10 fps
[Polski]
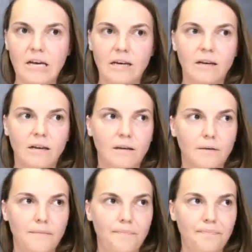E,
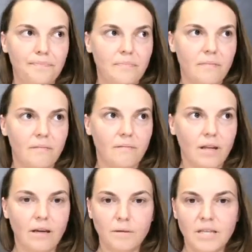
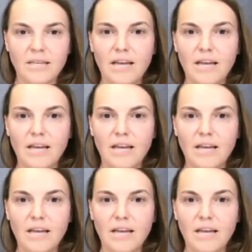jakby ten